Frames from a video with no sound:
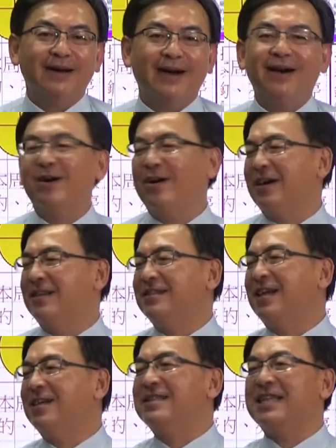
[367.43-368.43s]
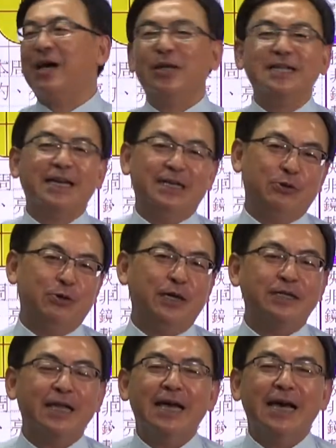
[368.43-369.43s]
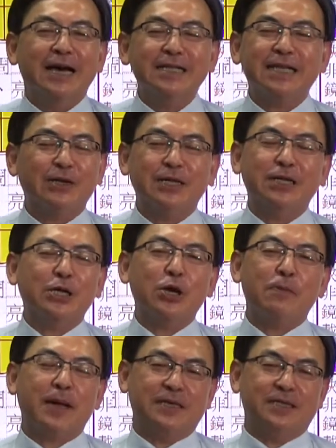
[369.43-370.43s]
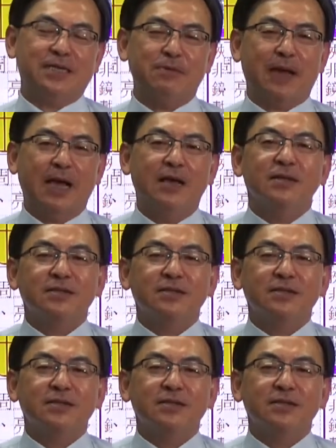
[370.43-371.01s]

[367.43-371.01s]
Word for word: 哦，很很少人可能会，很少人能够买得起嘛，